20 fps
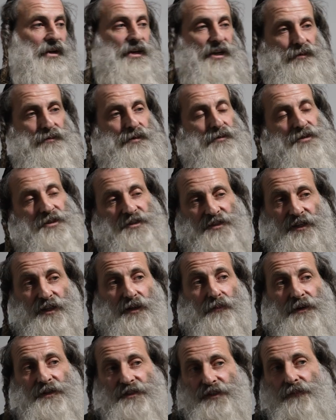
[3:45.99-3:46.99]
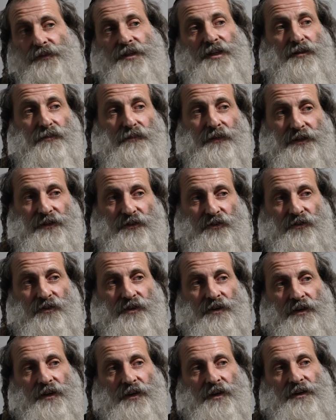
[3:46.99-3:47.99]
Et même si ce n'était pas ça, peut-être maintenant,
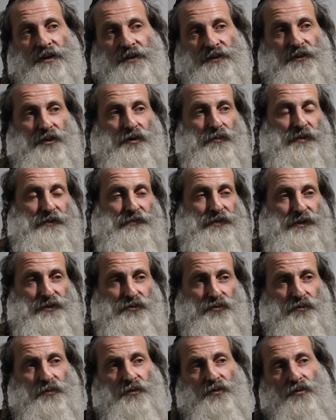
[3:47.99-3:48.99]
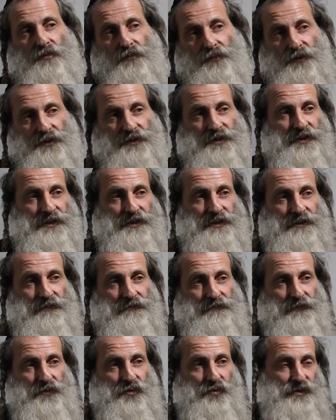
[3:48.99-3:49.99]
dans ma faction de me comporter
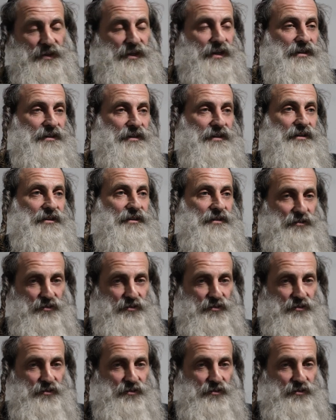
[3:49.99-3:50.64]
ou d'être,